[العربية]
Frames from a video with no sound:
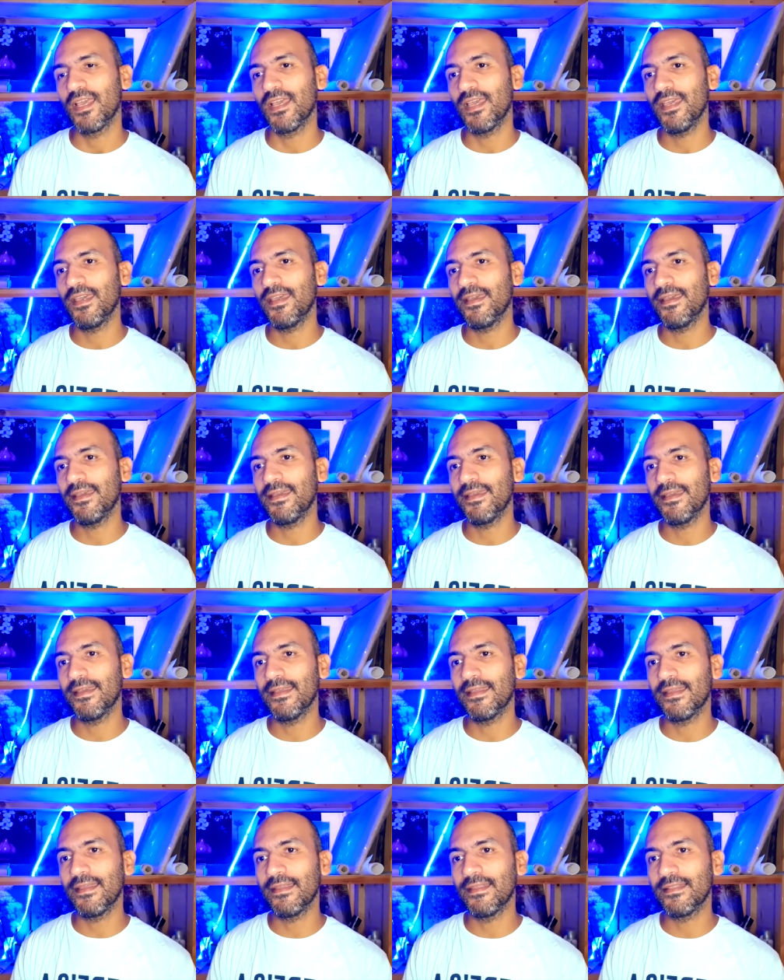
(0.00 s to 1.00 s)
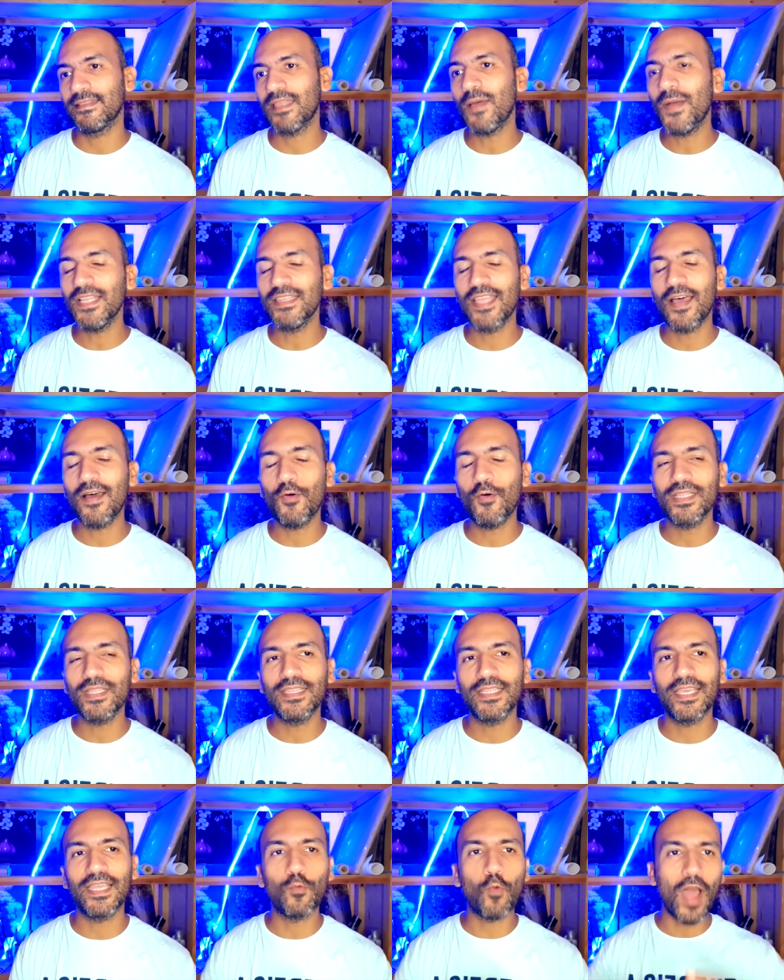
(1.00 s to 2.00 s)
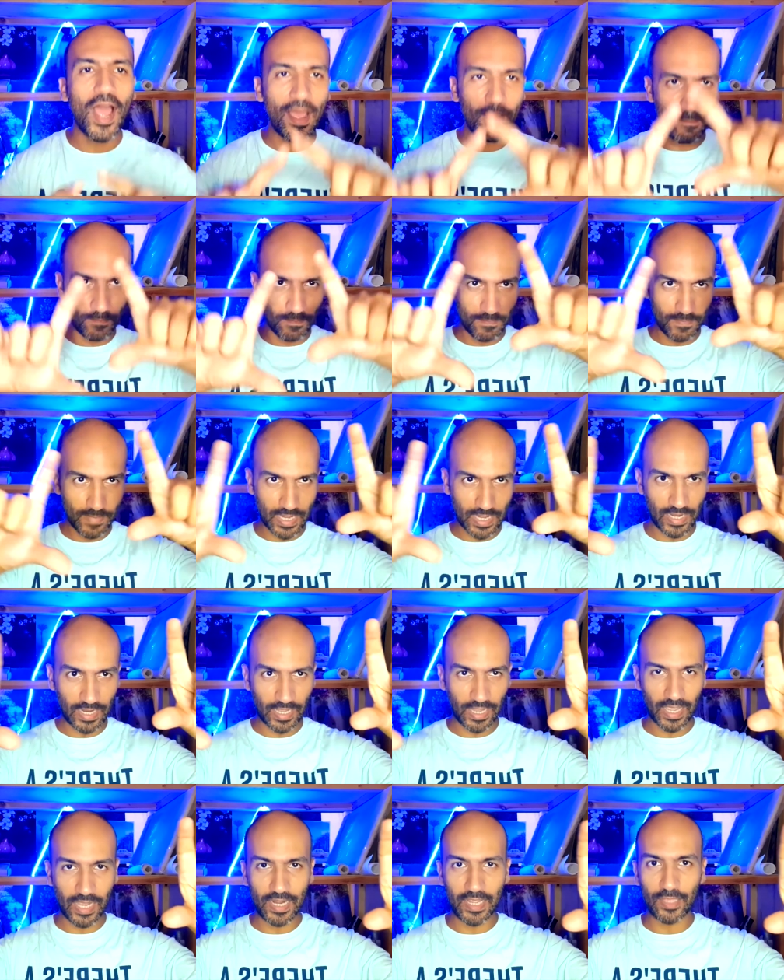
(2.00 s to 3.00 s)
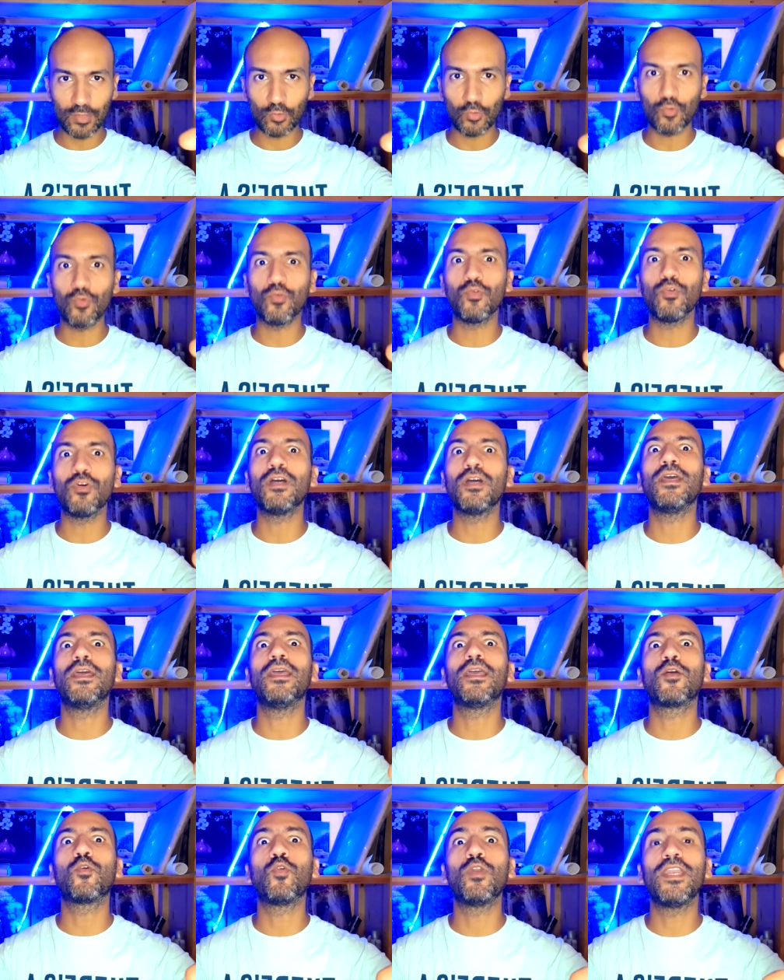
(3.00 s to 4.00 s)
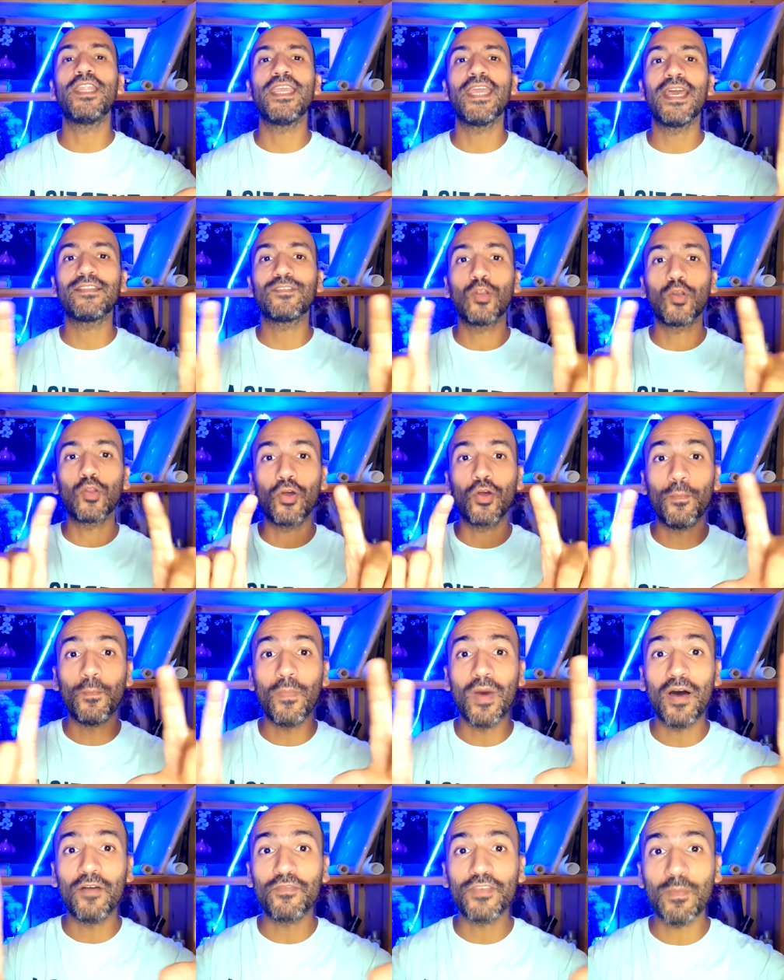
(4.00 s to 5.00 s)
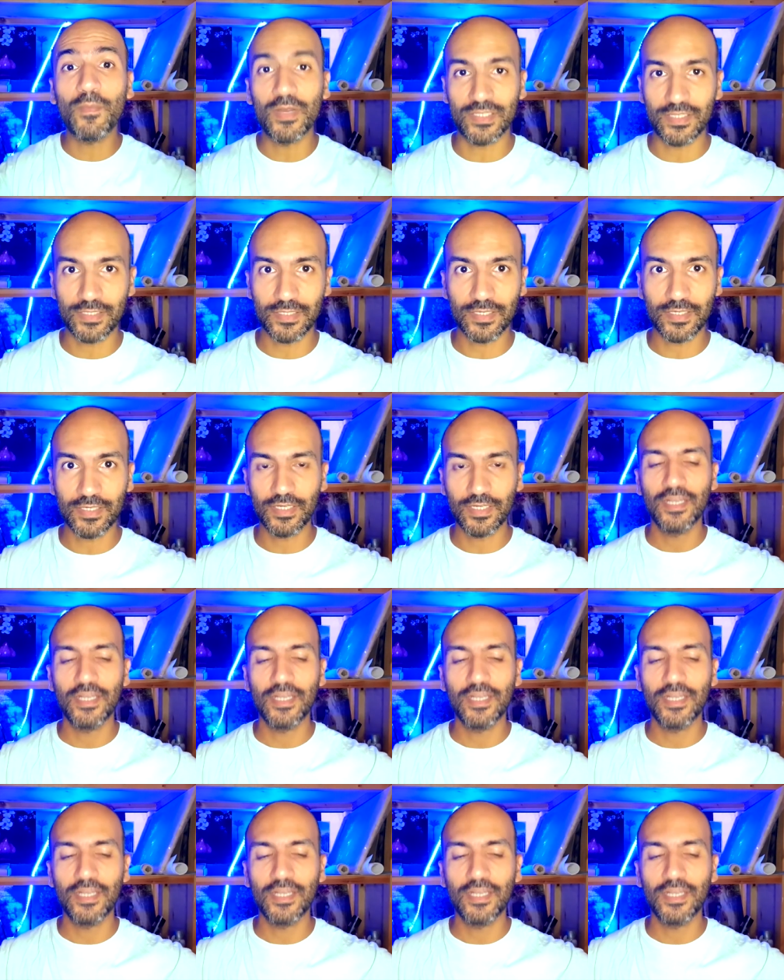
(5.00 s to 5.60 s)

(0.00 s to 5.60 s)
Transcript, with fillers: آه، طبعا ده الوهم اللي خلقته الكليات القمه في مصر